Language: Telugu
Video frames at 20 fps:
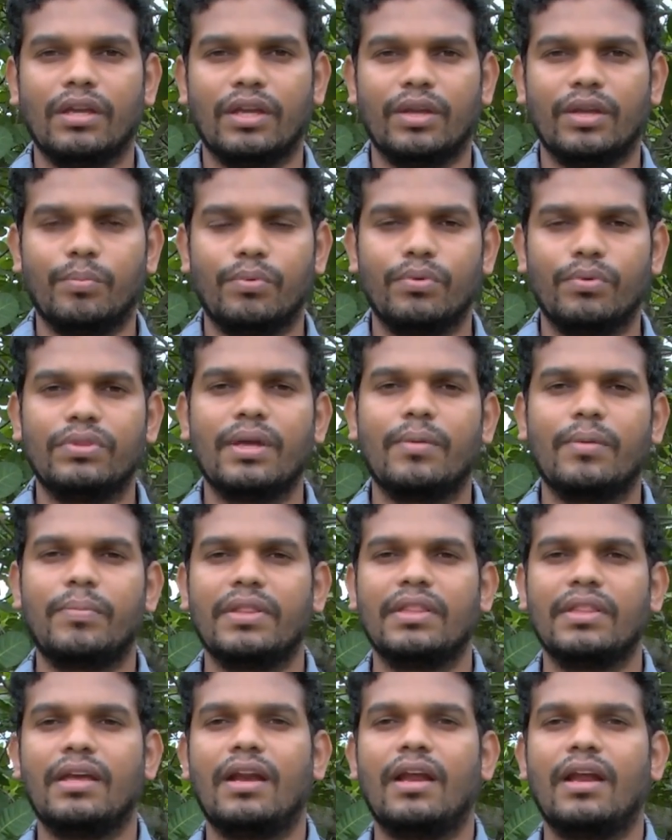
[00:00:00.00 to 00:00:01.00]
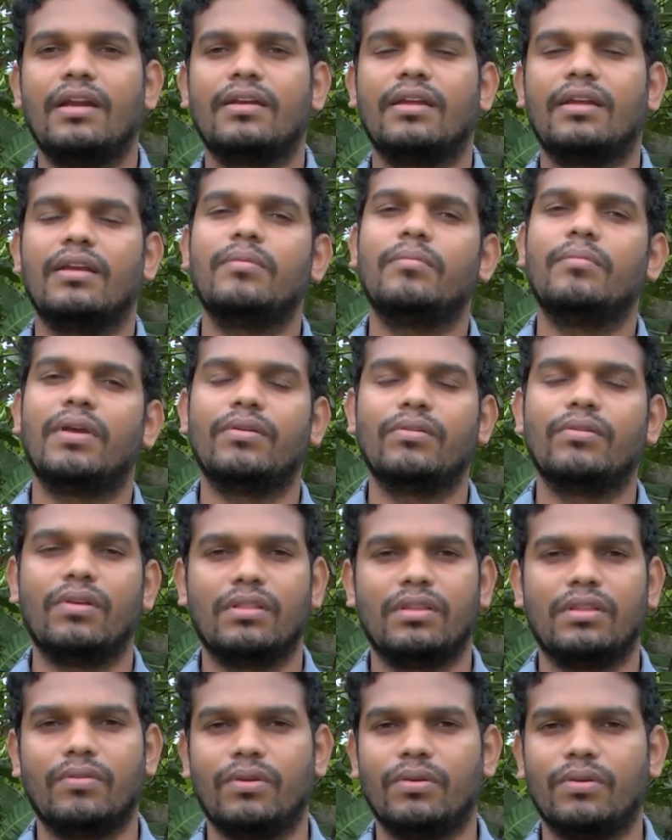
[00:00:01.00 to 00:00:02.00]
ఈ పూత పిందె రాలటాన్ని మనం
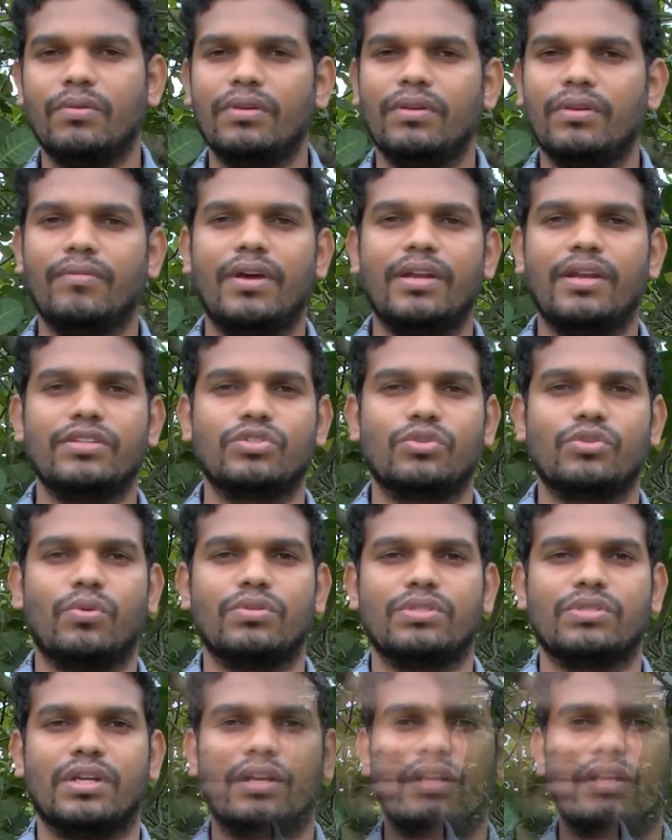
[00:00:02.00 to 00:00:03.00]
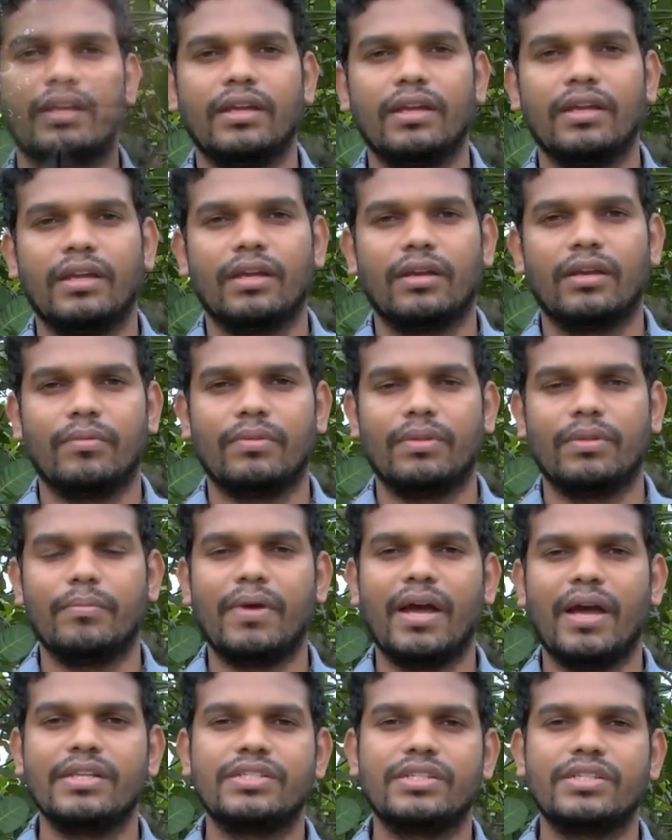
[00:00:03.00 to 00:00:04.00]
కొంతవరకు నివారించుకోవచ్చండి ఇకపోతే
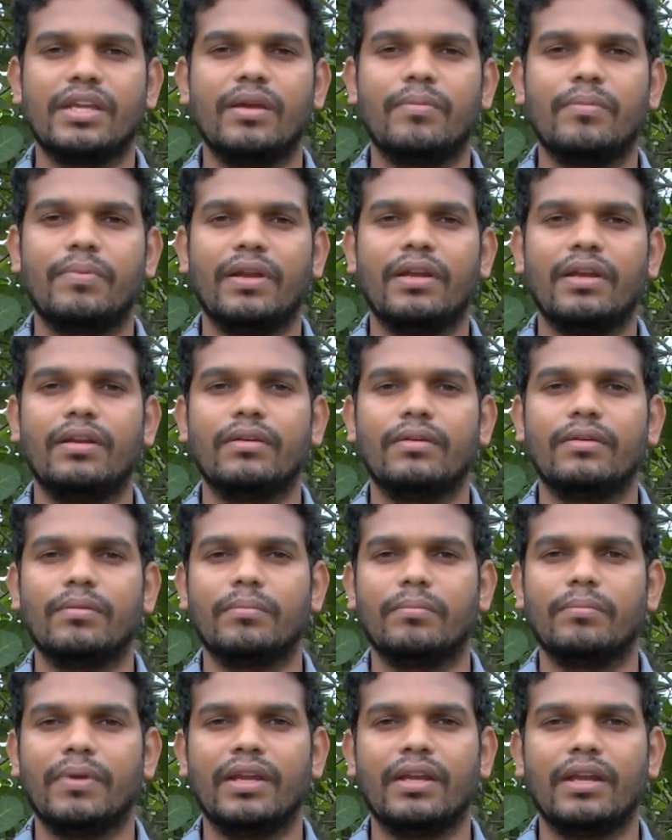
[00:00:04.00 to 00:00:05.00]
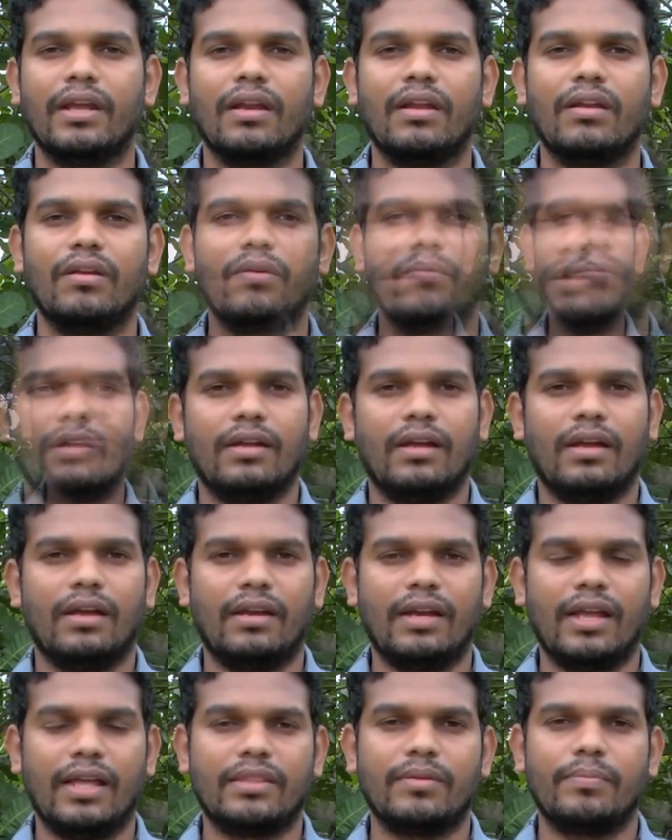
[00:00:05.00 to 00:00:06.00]
మార్చి ఏప్రిల్ మే నెలల్లో
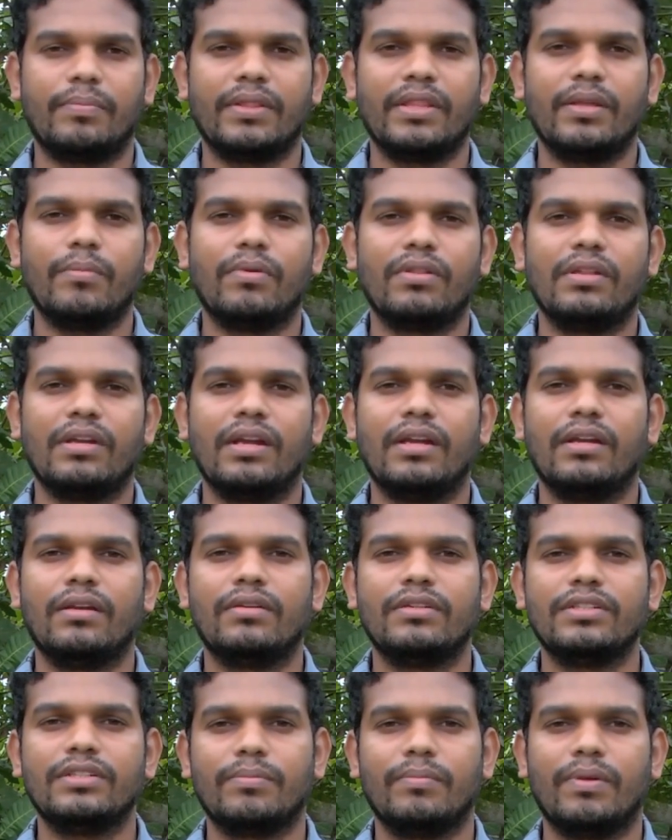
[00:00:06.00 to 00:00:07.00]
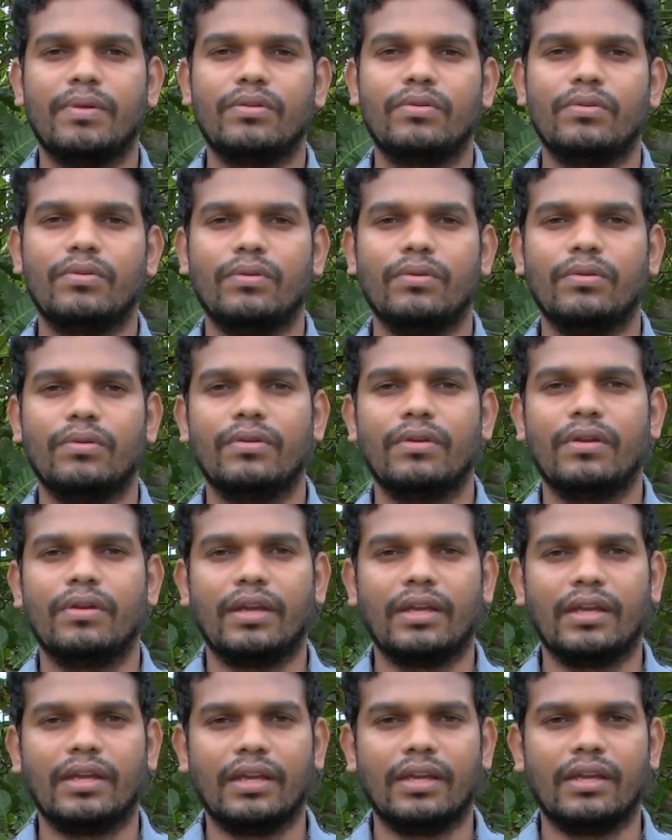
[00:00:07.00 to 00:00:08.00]
లేత పిందె మొదలైన నుంచి మనకు
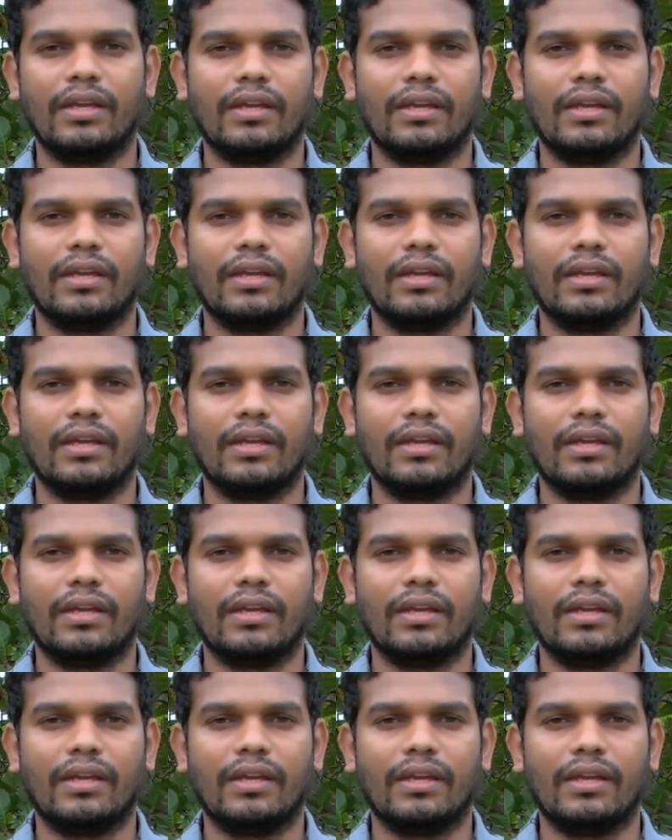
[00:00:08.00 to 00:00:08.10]
ఈ